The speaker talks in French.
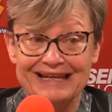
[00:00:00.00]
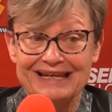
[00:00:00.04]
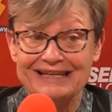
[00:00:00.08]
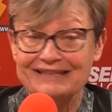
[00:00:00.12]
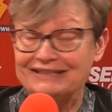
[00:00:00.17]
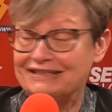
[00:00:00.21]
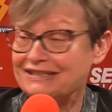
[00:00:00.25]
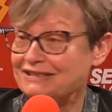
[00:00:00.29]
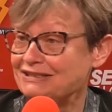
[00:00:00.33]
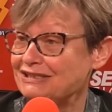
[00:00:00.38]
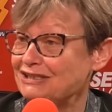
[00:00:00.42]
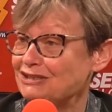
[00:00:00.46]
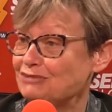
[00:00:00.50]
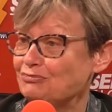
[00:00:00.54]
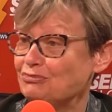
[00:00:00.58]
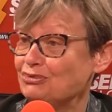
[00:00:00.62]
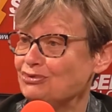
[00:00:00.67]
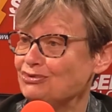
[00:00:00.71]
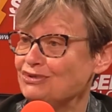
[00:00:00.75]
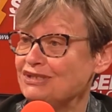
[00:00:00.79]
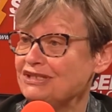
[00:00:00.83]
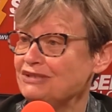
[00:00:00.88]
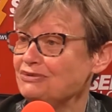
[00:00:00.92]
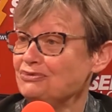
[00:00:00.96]
était
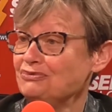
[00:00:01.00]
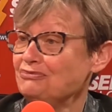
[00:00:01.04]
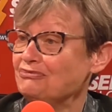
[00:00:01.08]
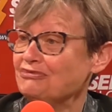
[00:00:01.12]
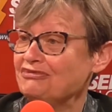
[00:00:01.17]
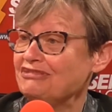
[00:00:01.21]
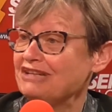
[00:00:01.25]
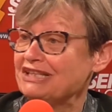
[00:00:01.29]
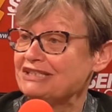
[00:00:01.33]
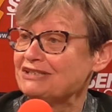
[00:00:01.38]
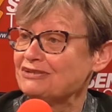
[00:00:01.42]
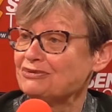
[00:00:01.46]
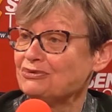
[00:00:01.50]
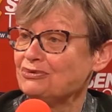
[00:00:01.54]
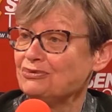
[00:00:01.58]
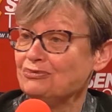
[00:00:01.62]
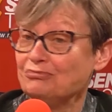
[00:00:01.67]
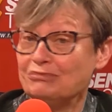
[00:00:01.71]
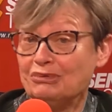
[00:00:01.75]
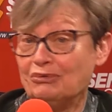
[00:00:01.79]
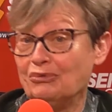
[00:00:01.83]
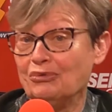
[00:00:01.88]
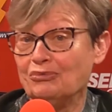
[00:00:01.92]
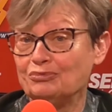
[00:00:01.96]
disposé d'une façon,
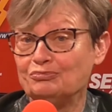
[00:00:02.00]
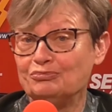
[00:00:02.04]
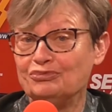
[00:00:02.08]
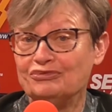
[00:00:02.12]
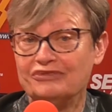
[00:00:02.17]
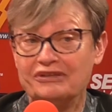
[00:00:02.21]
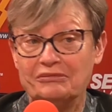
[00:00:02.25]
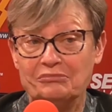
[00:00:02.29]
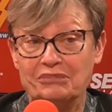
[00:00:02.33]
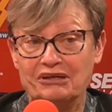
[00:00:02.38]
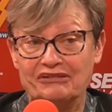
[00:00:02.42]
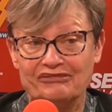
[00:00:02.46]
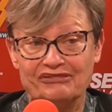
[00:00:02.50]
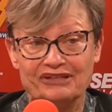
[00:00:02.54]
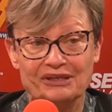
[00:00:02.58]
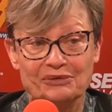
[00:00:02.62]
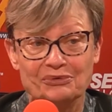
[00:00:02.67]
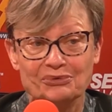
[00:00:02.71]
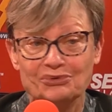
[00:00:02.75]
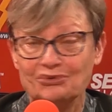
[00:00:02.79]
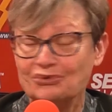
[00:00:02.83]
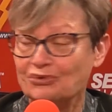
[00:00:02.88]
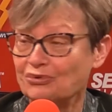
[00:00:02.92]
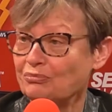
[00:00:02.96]
bon, on ne pouvait pas faire
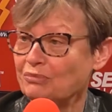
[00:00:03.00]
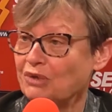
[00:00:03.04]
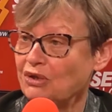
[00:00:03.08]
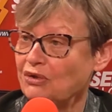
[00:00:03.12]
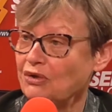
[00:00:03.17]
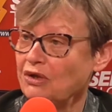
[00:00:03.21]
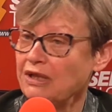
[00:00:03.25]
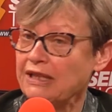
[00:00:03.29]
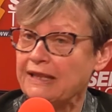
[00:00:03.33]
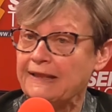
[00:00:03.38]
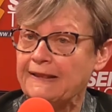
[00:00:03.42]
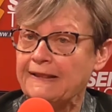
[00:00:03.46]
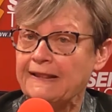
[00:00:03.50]
autrement.